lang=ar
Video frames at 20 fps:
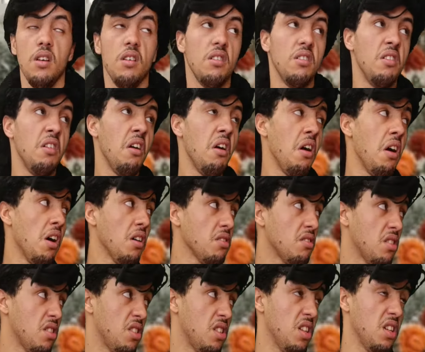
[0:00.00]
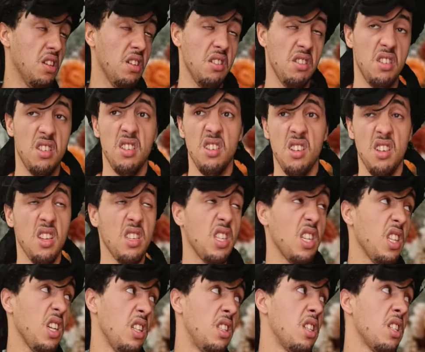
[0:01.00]
لا اختي شتي شي علاش
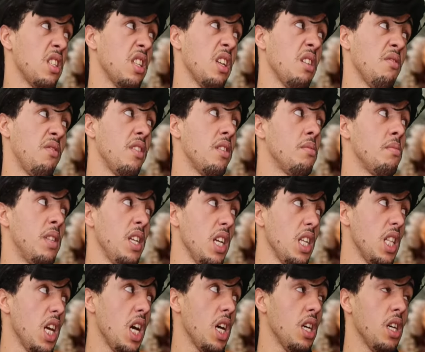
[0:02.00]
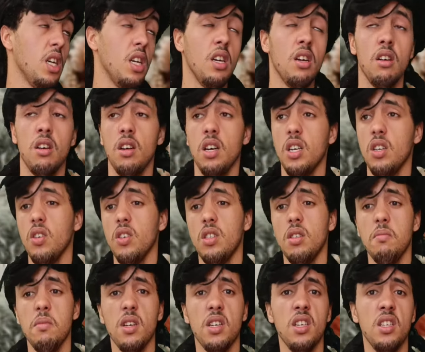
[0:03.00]
انا حضرت اليوم في المدينه
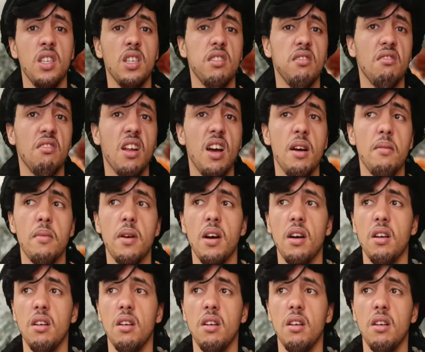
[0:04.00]
اخويا ما كايناش الغرام